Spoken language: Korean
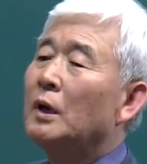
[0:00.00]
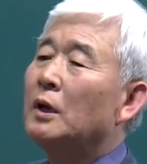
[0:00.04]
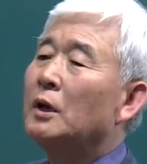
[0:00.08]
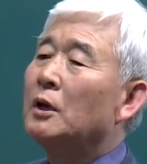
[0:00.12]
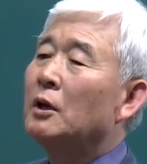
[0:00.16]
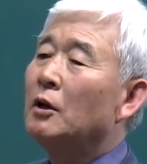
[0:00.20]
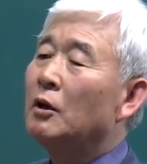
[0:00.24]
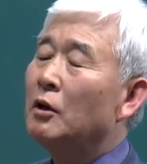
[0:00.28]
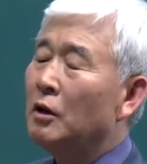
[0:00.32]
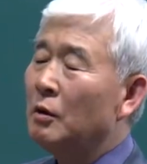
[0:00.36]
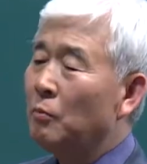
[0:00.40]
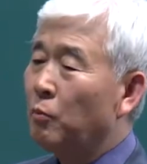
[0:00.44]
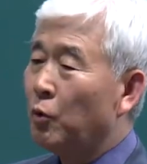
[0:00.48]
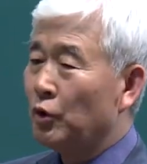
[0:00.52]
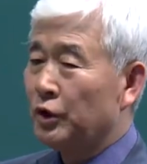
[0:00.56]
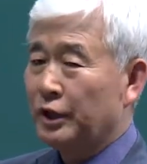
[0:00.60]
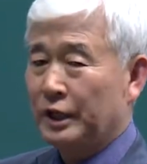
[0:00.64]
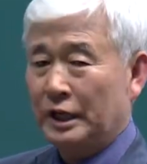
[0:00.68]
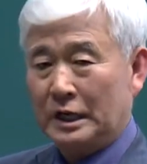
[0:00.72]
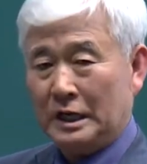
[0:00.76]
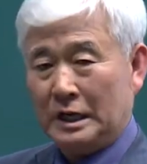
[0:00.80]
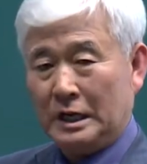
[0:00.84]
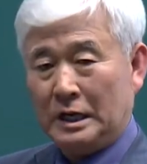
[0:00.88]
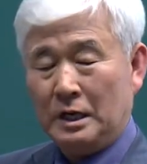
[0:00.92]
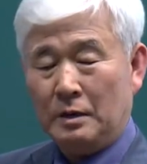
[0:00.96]

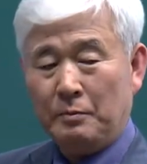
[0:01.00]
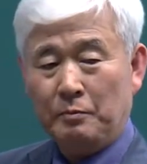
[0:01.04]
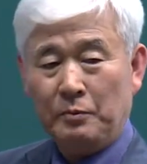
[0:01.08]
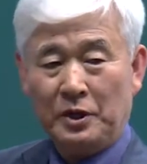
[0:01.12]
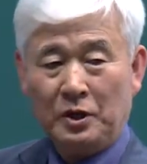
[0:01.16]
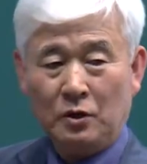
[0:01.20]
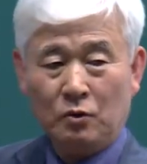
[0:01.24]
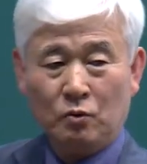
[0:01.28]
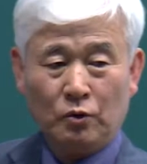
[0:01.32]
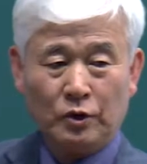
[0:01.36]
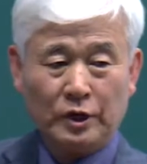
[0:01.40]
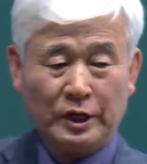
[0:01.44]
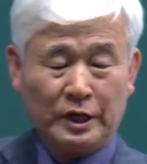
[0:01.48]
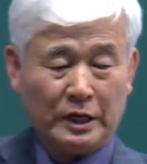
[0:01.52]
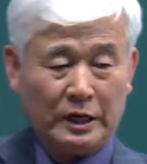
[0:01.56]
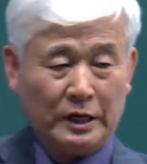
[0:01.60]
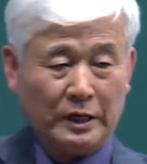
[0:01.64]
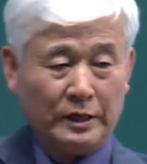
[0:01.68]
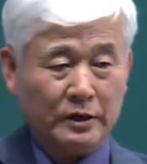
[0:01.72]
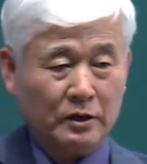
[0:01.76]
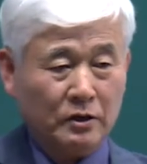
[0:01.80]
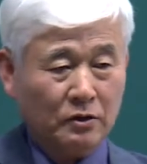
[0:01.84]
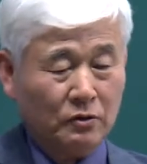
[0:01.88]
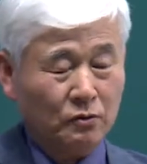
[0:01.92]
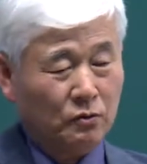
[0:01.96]
일본이나
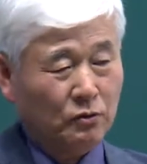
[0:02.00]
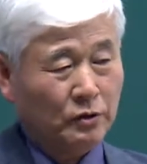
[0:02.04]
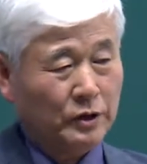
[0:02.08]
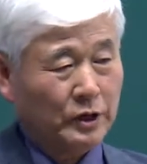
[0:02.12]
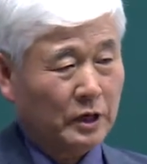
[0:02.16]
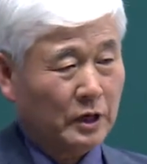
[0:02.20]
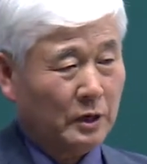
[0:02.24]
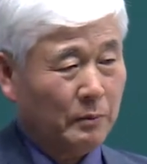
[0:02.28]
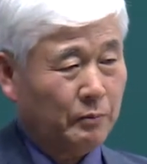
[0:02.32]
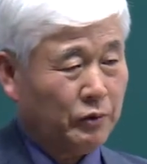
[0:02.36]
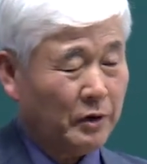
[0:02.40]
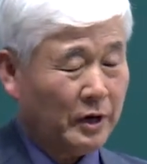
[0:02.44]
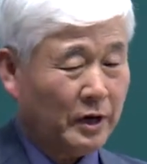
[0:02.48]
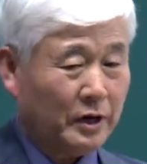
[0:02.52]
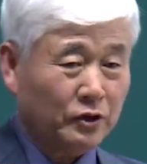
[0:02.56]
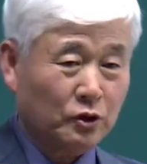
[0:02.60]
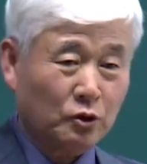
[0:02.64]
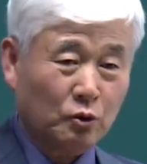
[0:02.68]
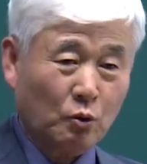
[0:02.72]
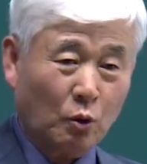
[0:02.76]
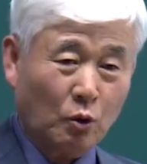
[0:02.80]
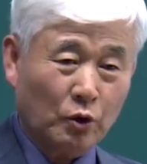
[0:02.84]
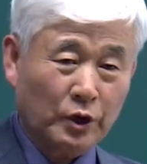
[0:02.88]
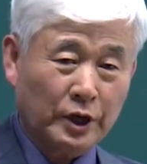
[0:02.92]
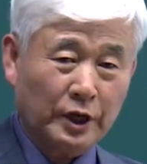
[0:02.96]
미국이나 영국이나 프랑스,
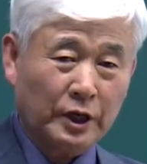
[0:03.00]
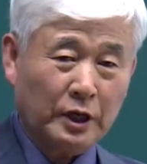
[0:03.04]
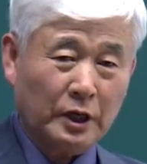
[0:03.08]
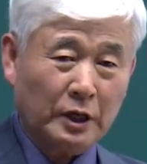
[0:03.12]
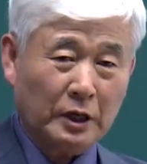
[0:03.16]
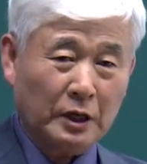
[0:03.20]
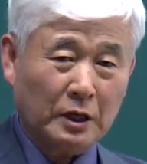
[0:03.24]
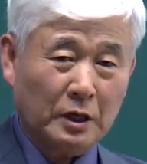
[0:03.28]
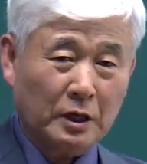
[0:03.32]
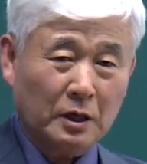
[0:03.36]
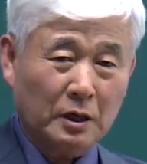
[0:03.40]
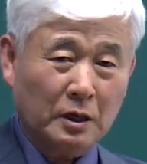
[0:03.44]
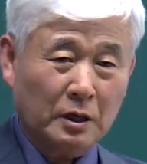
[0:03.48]
독일이